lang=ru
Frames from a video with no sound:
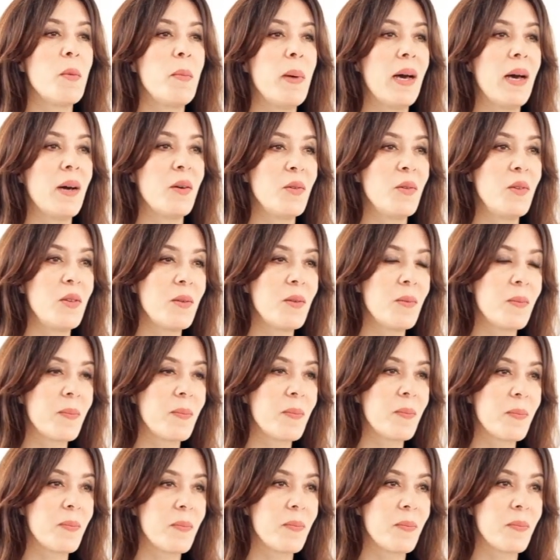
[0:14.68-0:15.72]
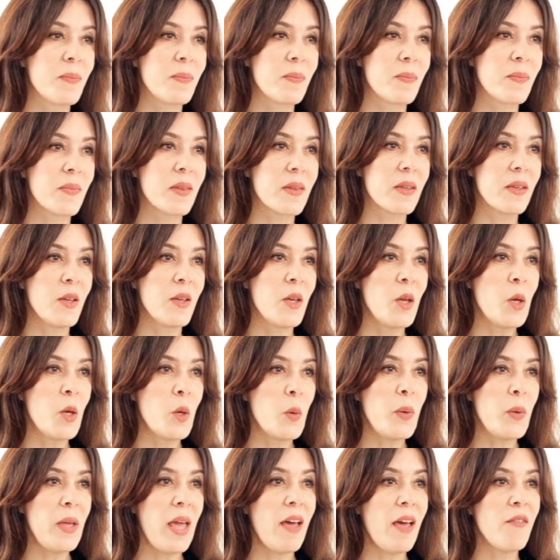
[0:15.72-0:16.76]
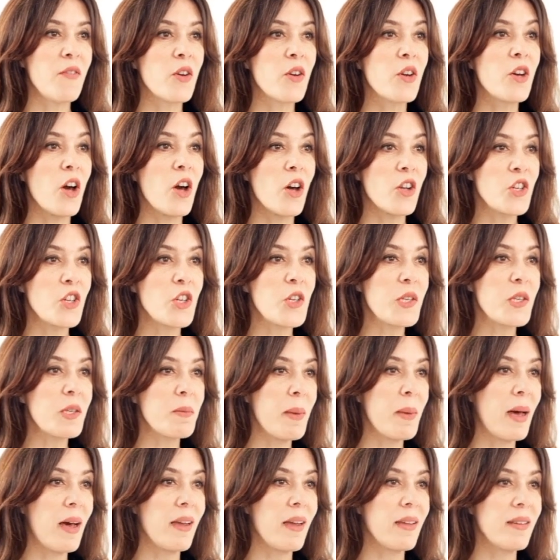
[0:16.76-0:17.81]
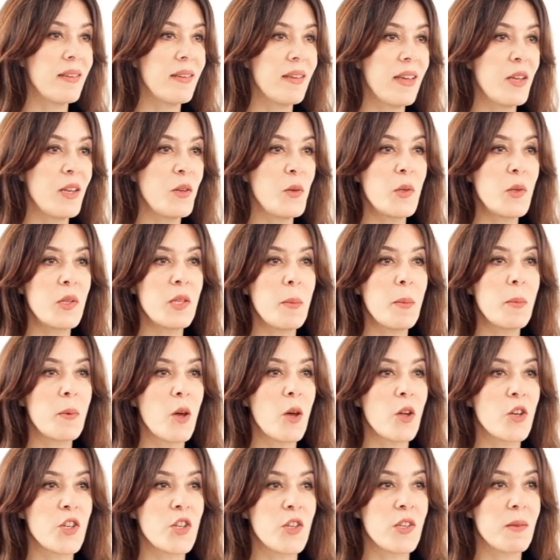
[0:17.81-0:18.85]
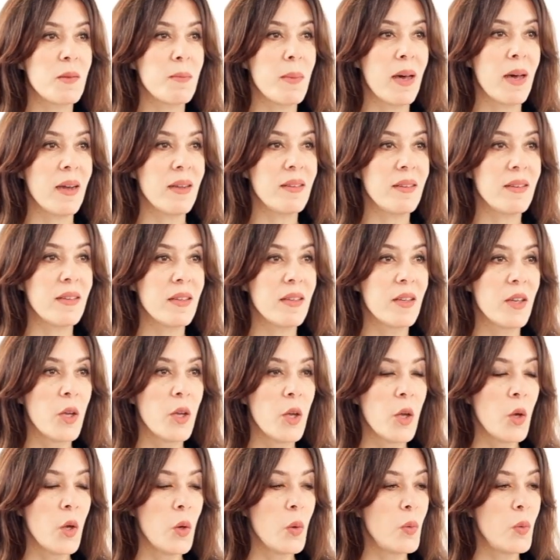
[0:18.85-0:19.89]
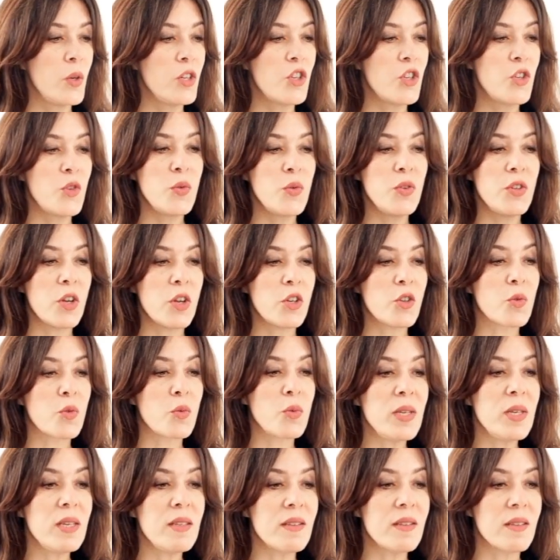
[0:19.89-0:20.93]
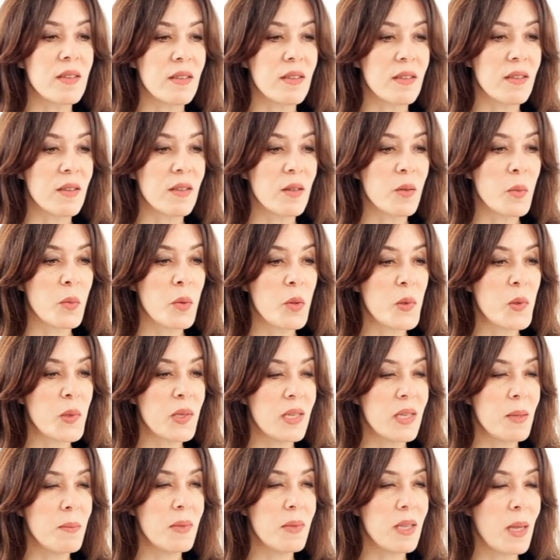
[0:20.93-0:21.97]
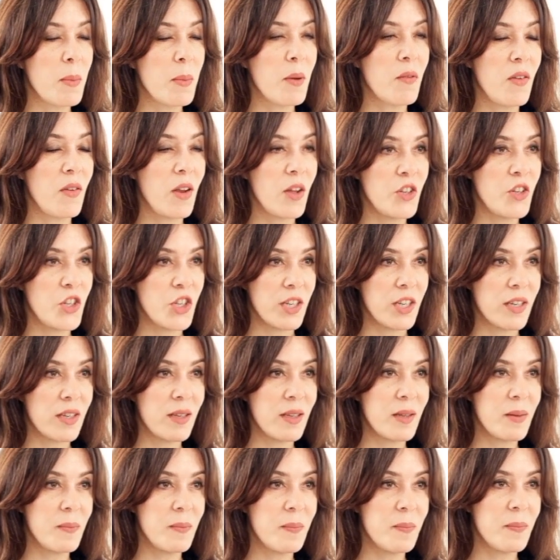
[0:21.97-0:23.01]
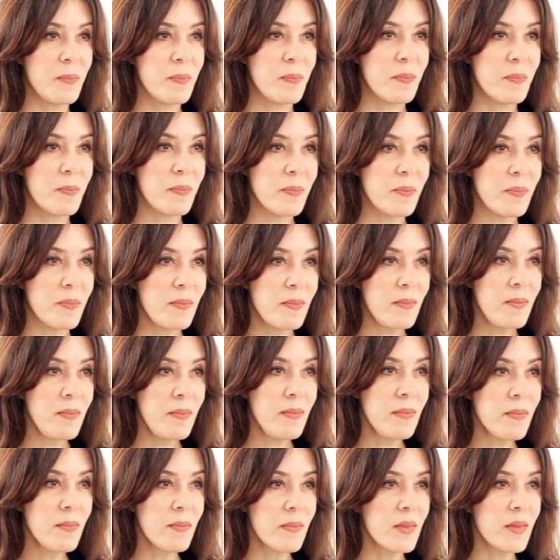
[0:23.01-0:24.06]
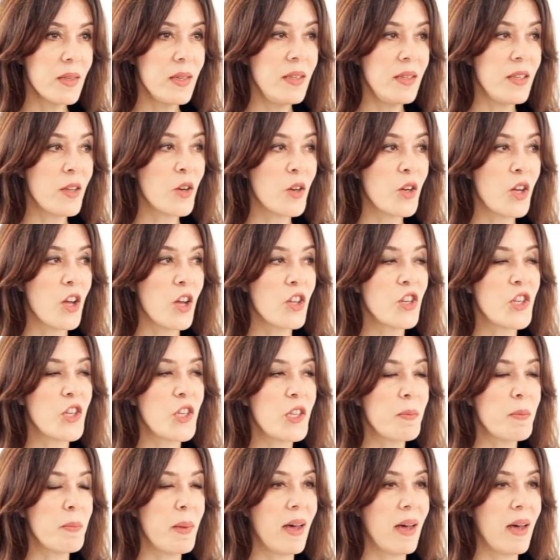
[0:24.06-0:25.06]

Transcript: и такого будущего, о котором мы мечтаем. У нас есть сознательный разум и подсознание, которые оперируют не одним и тем же типом логики,